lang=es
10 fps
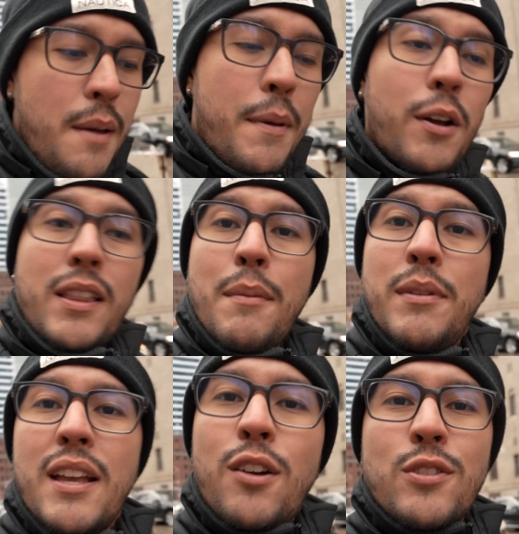Pero que también
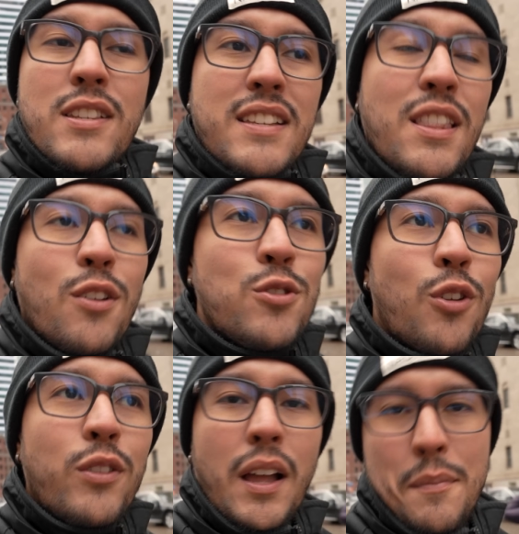hay cosas que no
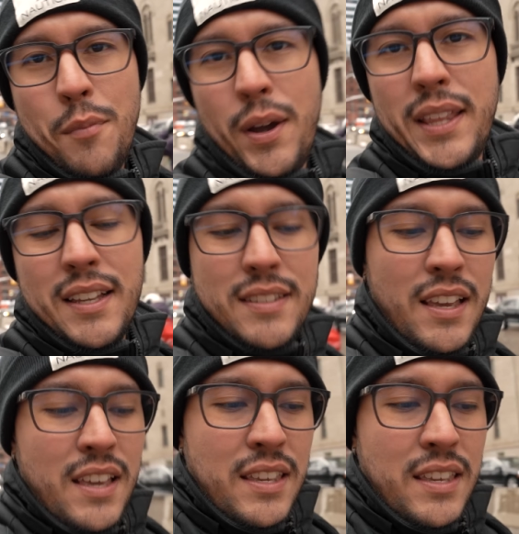son tan buenas.